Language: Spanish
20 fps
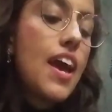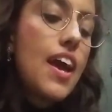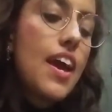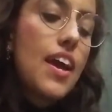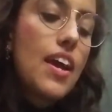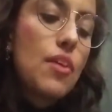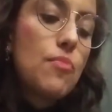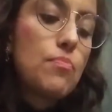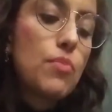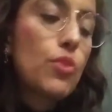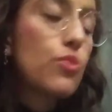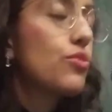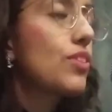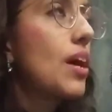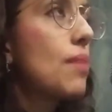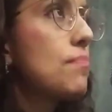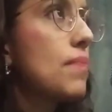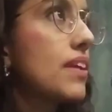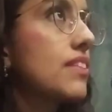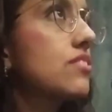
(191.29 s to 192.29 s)
eh, por
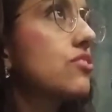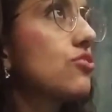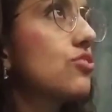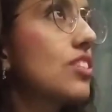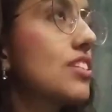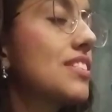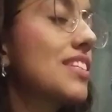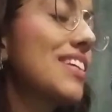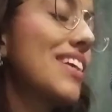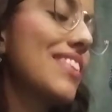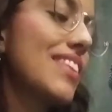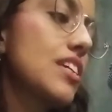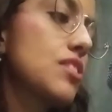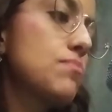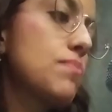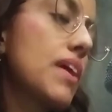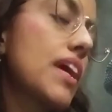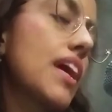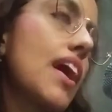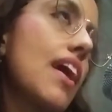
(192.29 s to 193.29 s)
una parte, entonces
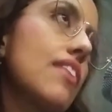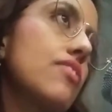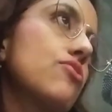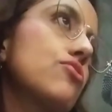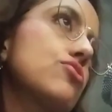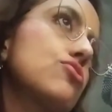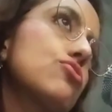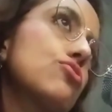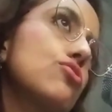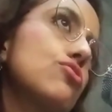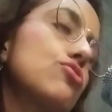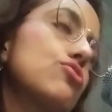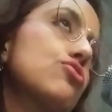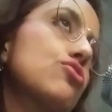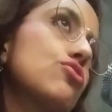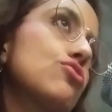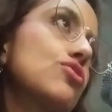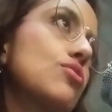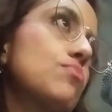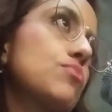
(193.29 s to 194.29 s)
despejando, esos son los
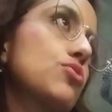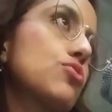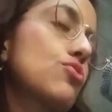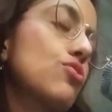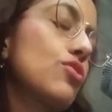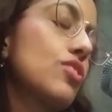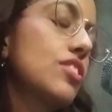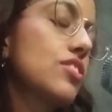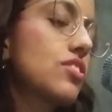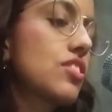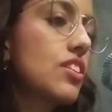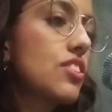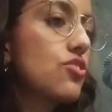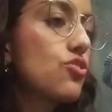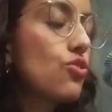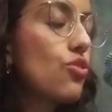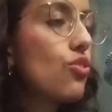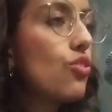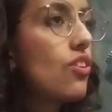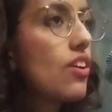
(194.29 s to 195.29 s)
conceptos con los que
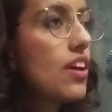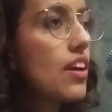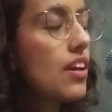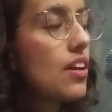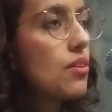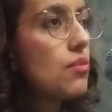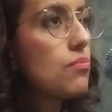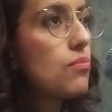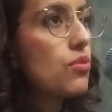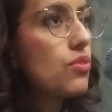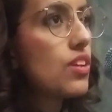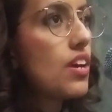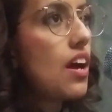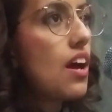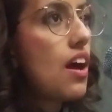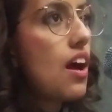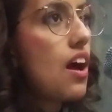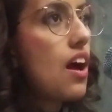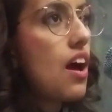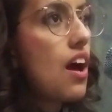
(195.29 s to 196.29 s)
yo eh, voy
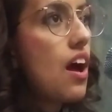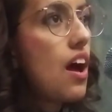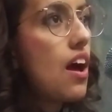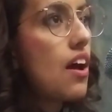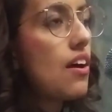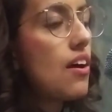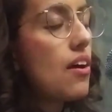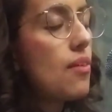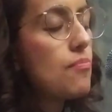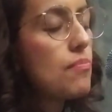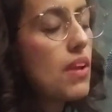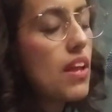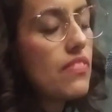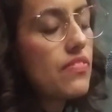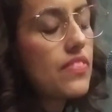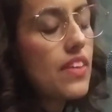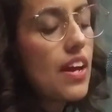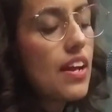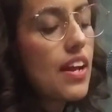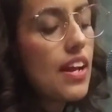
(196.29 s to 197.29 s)
a,
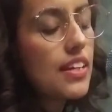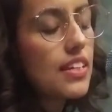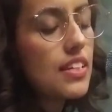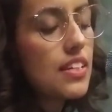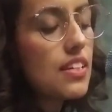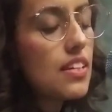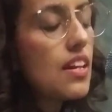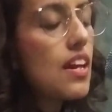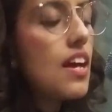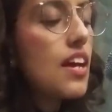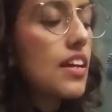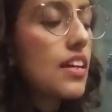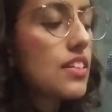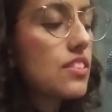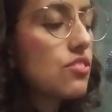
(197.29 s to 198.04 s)
plantear aquí,